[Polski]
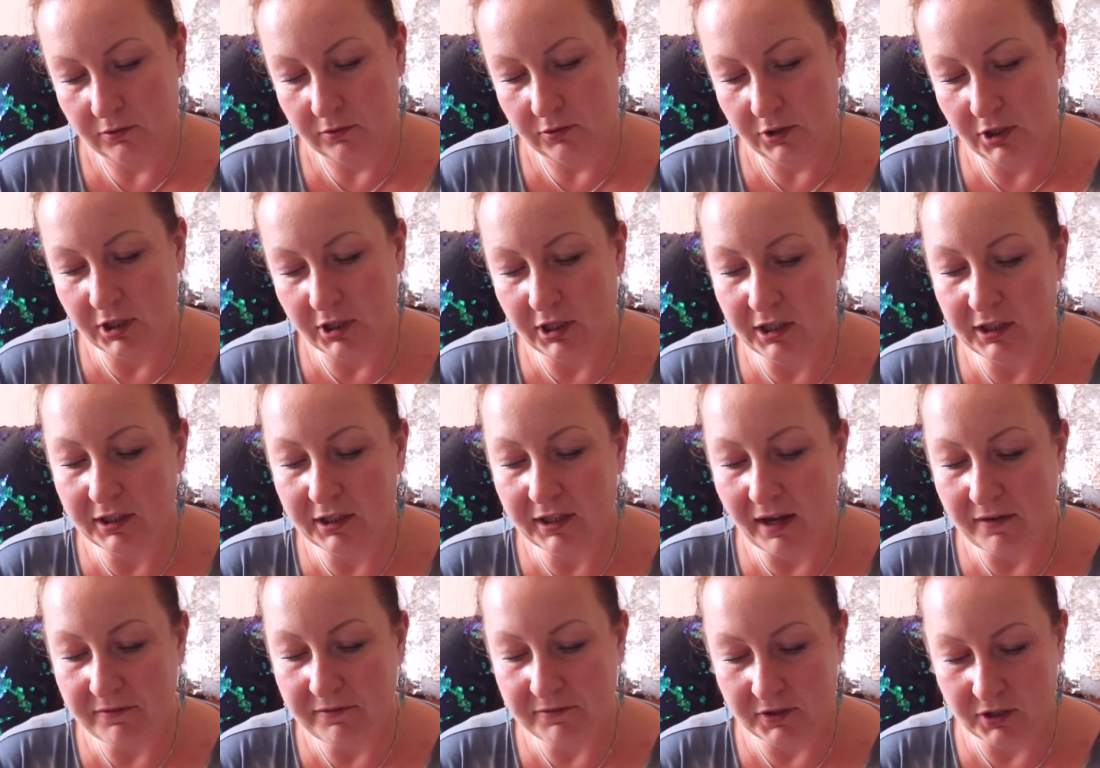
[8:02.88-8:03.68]
Kiki
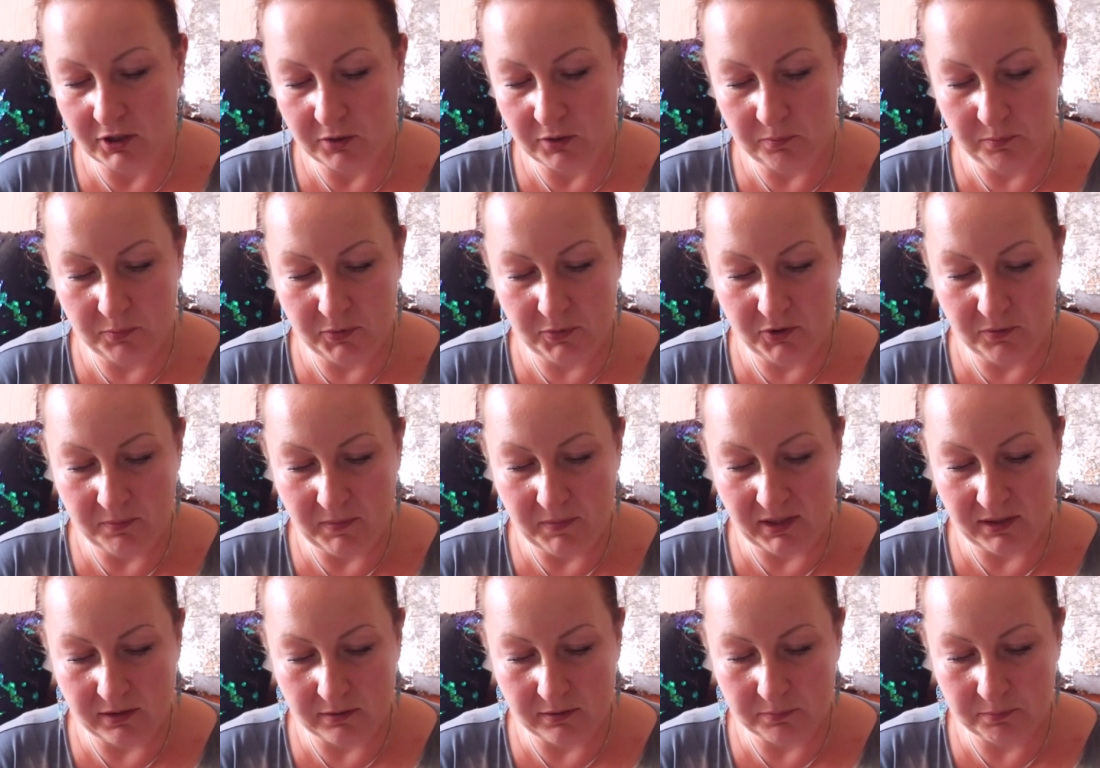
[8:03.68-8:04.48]
Graphic
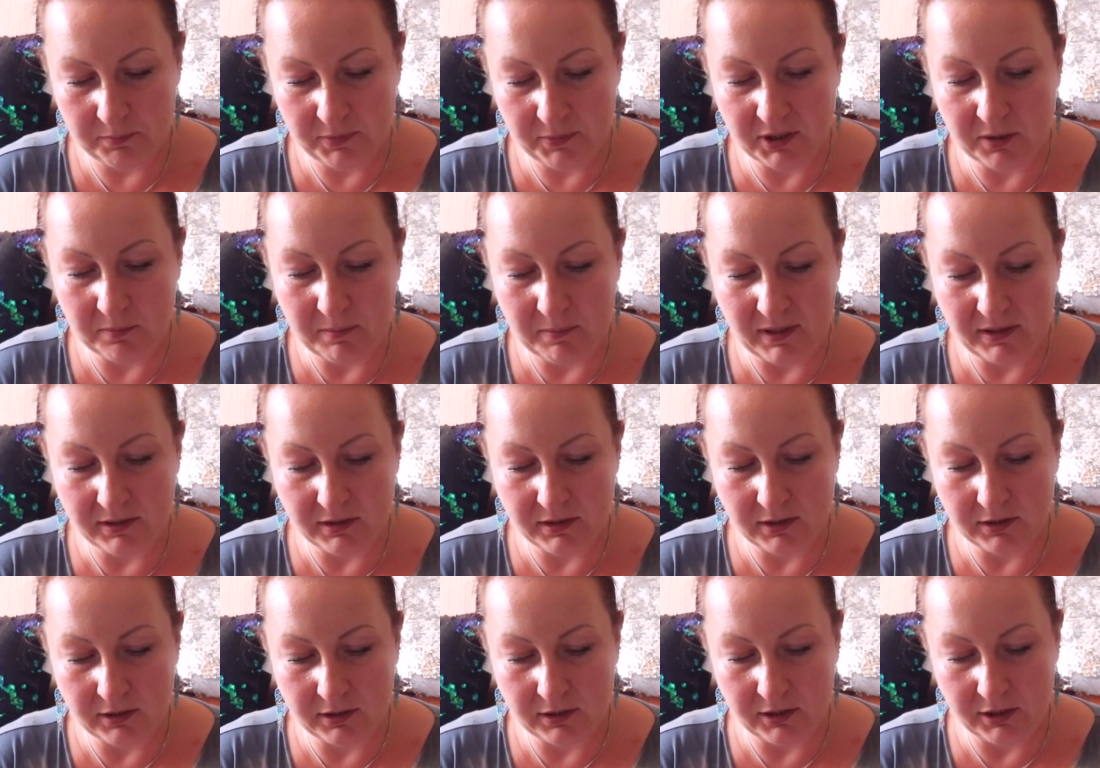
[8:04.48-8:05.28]

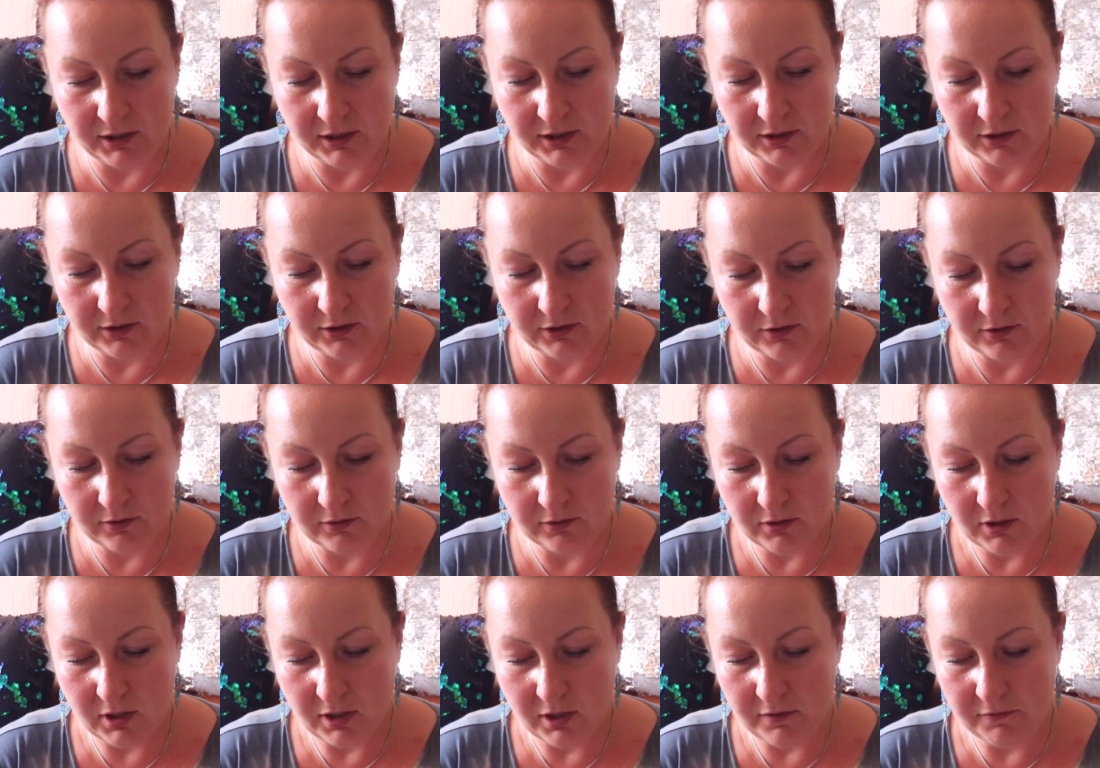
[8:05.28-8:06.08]
Pigmentic Ink
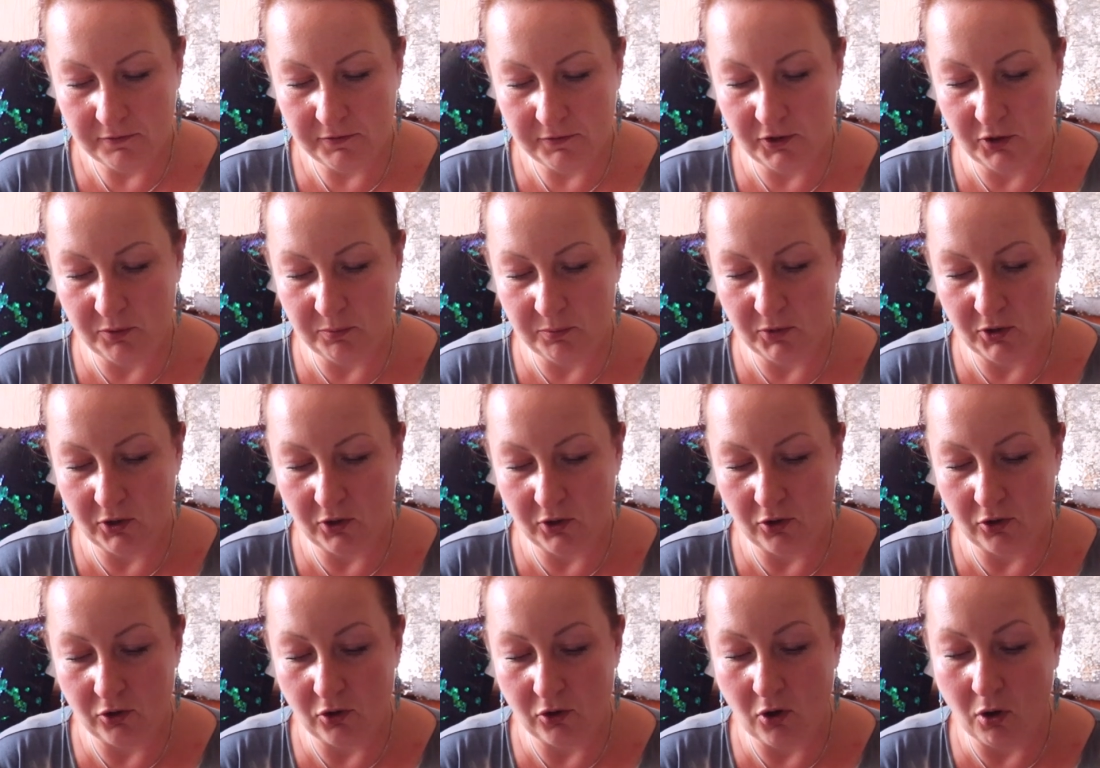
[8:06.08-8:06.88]
firmy
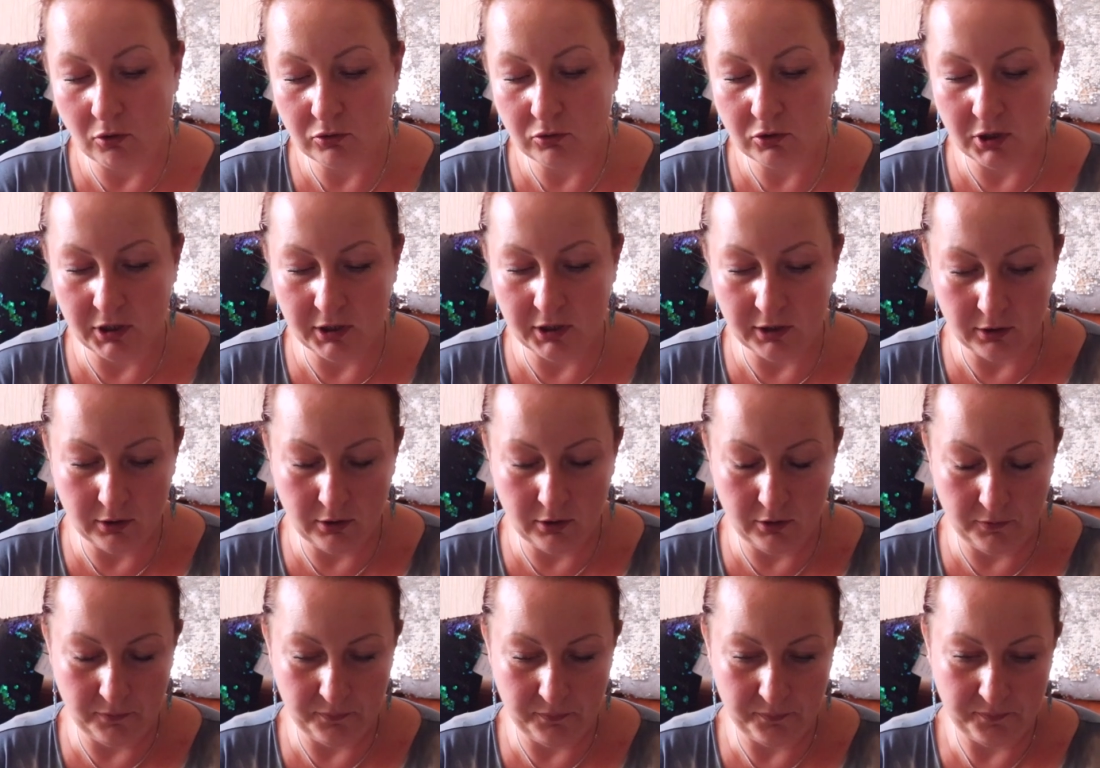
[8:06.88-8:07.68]

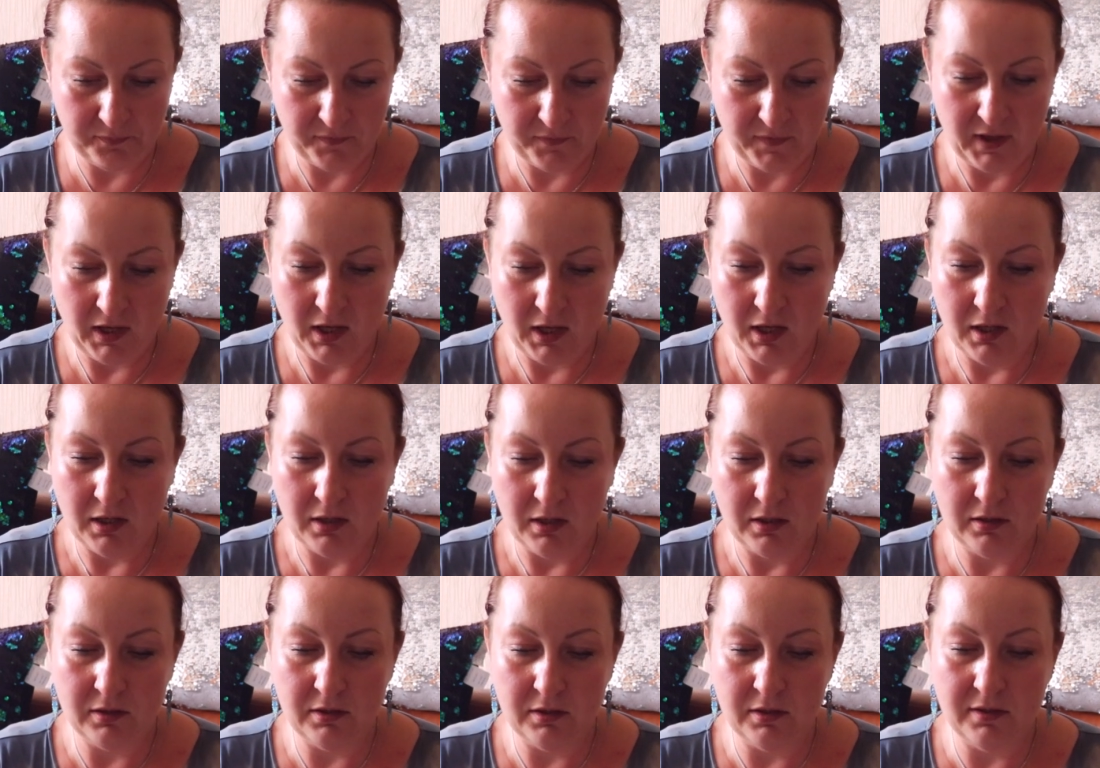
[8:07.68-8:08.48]
Rotting
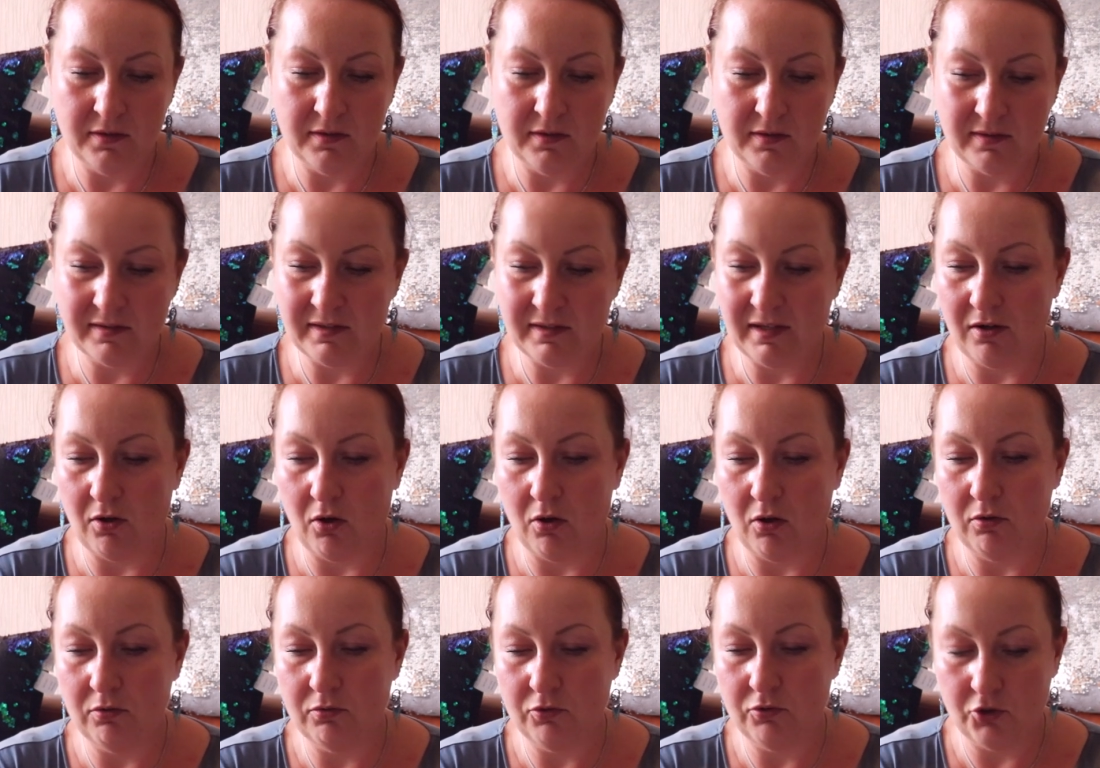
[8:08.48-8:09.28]

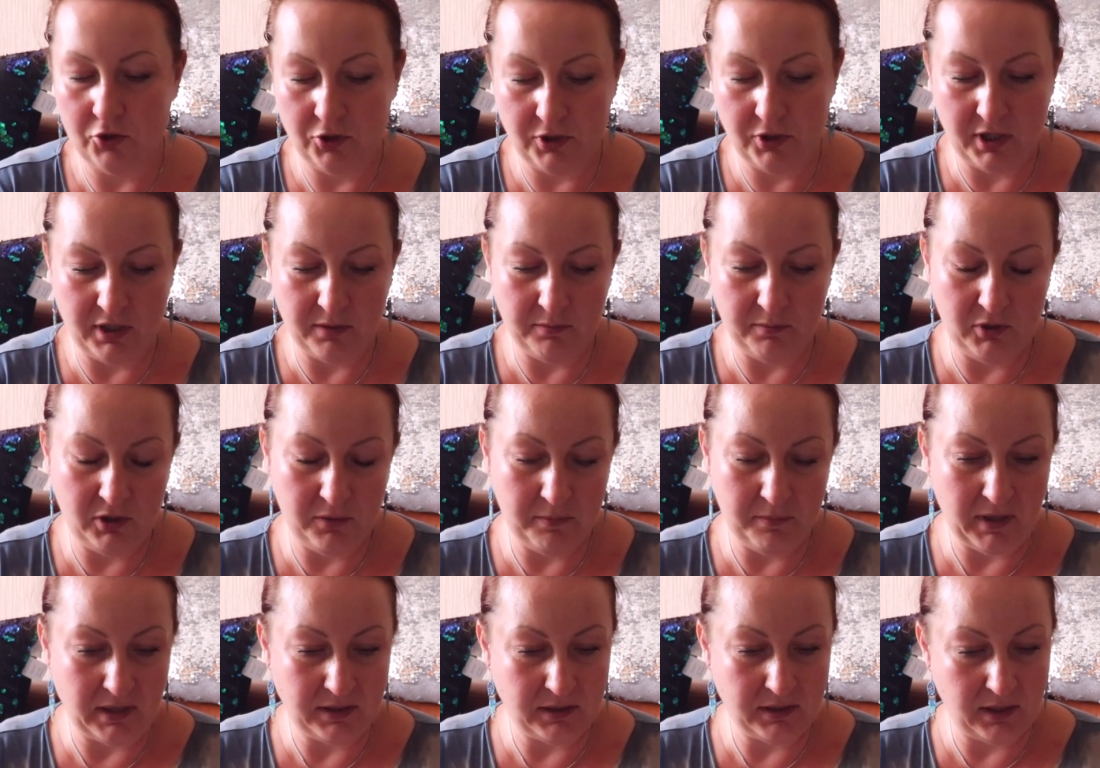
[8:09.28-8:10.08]
0,4 e,
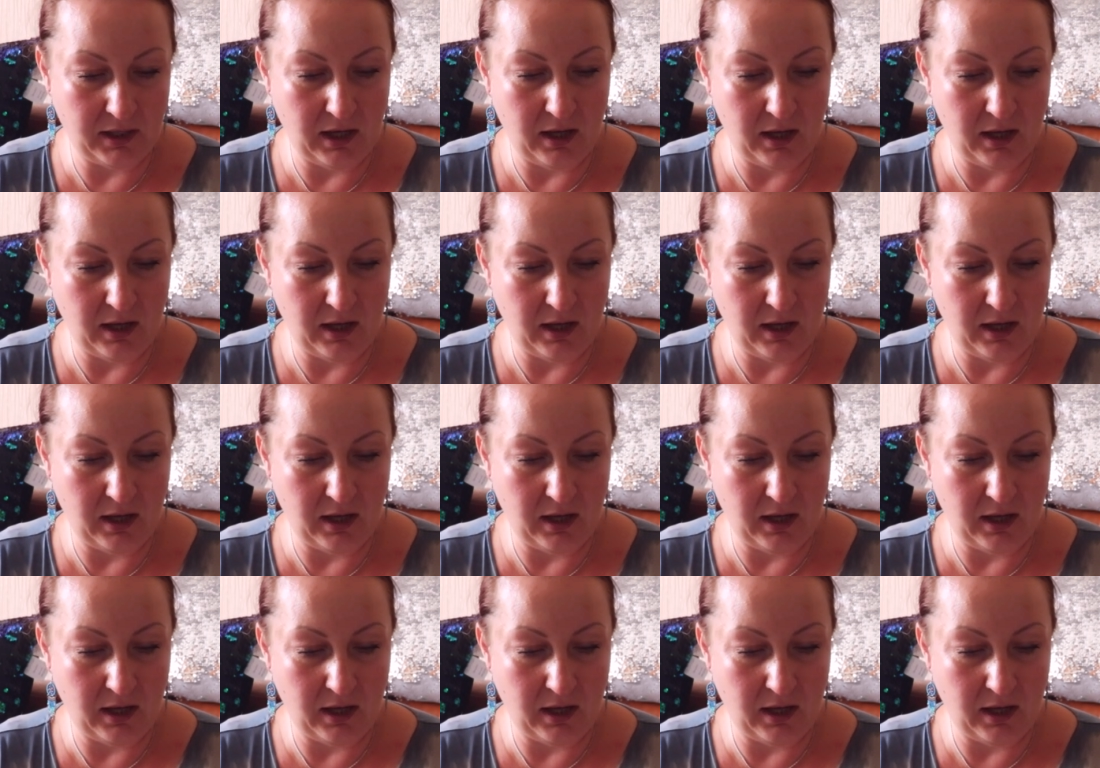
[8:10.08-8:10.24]
mm